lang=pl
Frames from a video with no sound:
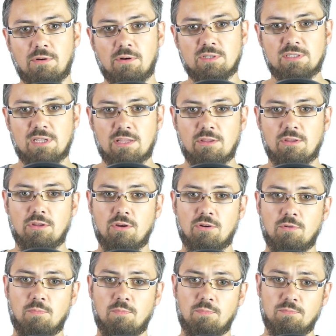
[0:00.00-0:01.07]

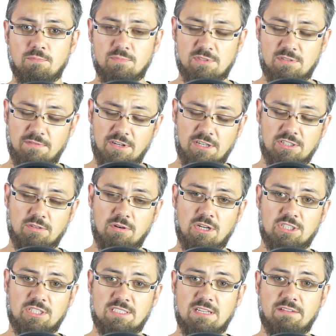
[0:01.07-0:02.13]
ostatnio
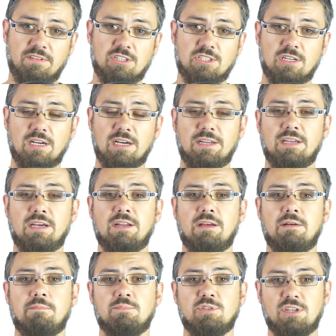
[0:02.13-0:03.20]
stwierdziła, że zawiesza
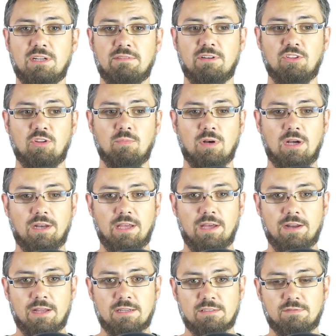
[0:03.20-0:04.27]
karierę, przerywa tą
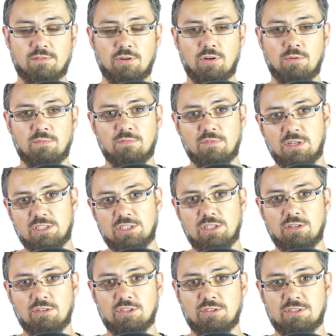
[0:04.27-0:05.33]
karierę swoją,
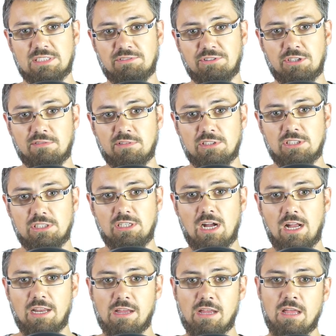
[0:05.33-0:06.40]
jeśli chodzi o zawodowe
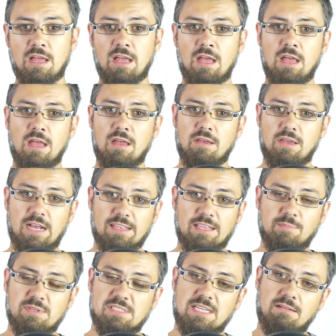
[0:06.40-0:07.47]
ściganie. Jak
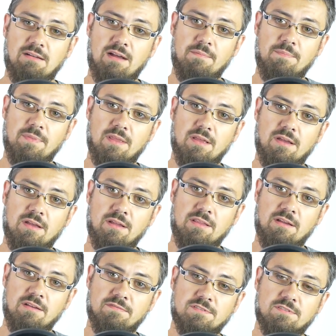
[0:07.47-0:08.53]
napisała e,
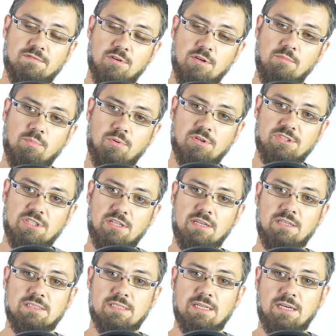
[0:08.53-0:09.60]
na, w swoim poście
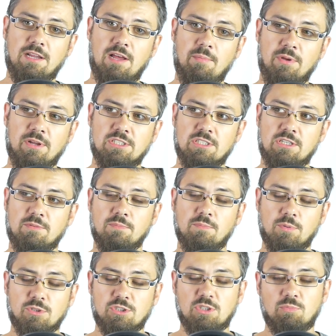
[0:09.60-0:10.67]
na Instagramie, że
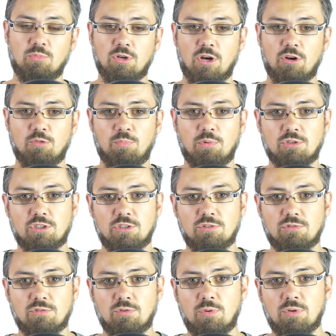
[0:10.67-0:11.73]
potrzebuje
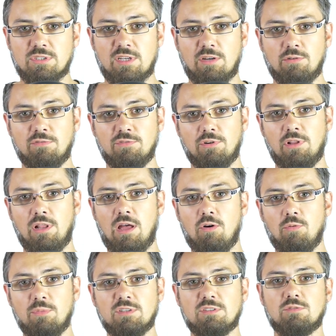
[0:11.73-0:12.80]
odpoczynku zarówno dla
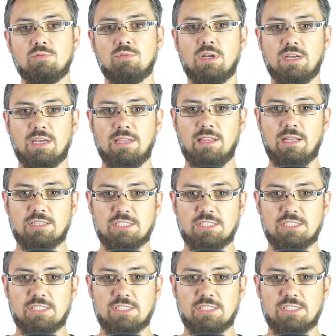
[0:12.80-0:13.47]
umysłu, jak i dla